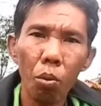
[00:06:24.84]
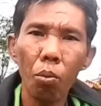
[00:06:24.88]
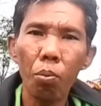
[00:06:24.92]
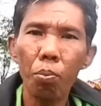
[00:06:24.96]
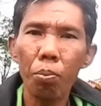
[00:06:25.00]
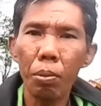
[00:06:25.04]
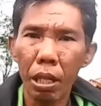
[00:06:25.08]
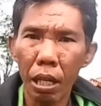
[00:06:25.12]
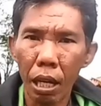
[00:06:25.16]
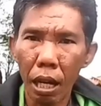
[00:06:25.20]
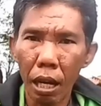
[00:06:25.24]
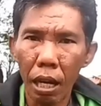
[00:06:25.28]

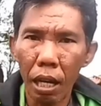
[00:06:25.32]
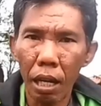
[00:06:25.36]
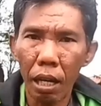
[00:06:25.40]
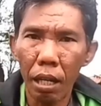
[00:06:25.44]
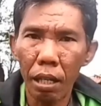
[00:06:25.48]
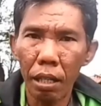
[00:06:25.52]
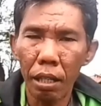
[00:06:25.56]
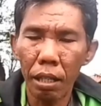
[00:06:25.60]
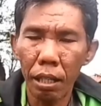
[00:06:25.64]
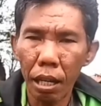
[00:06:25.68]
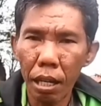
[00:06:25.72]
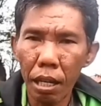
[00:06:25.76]
rupiah
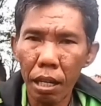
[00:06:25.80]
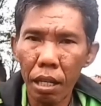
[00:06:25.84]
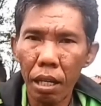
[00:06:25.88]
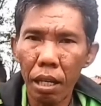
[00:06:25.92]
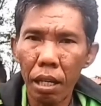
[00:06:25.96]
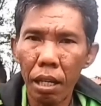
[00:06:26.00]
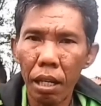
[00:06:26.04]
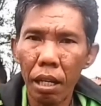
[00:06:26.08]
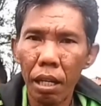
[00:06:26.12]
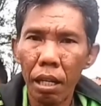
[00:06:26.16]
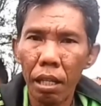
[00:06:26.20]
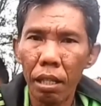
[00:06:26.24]
ya
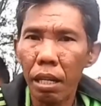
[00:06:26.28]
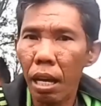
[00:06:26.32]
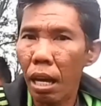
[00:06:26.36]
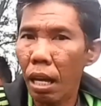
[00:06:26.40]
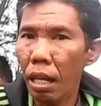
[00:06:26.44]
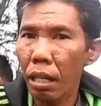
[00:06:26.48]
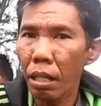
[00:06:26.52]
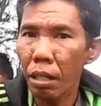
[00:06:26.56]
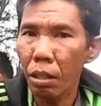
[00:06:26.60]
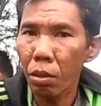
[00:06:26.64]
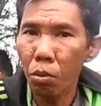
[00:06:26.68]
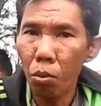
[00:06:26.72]
dari